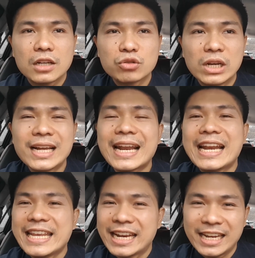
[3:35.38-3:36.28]
ส่วนเรื่องรา
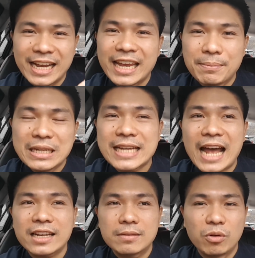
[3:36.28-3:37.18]
ยละเอียดเนี่ยยังเห็นไม่
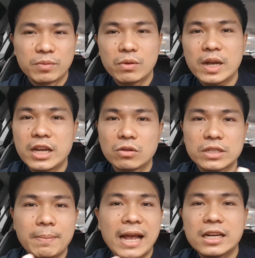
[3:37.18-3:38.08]
ชัด ผมคิดว่าเดี๋ยว
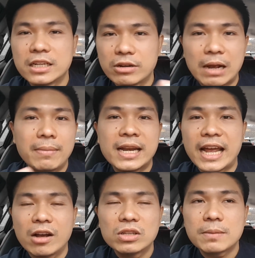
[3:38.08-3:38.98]
สักพักหนึ่งเดี๋ยวทางบันได
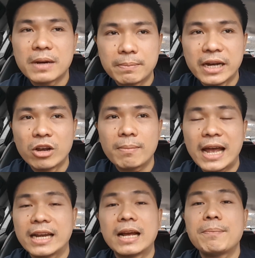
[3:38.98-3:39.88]
เขาจะเปิดเผยออก
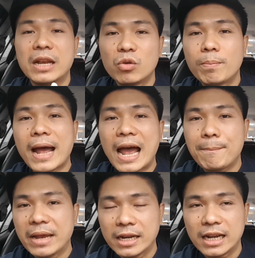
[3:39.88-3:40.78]
มานะครับเป็นรูปภาพ
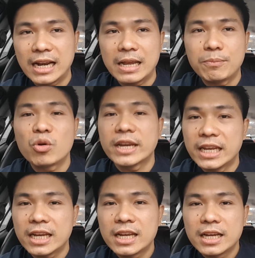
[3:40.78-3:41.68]
เป็นอะไรพวก
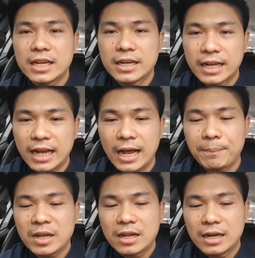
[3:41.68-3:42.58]
นี้นะครับ
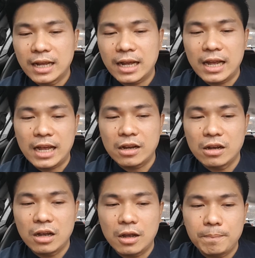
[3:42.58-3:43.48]
ราคา
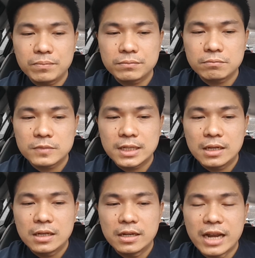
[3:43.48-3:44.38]
ก็
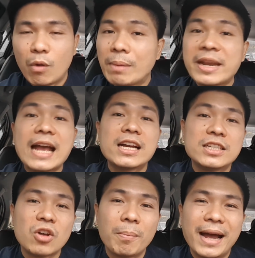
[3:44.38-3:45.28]
เดาว่าไม่น่าเกิ
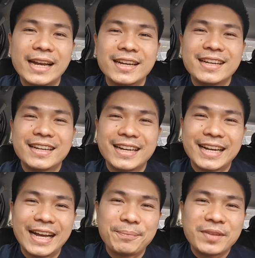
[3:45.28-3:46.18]
น 2,000
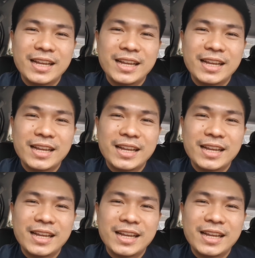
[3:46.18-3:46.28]
นะครับ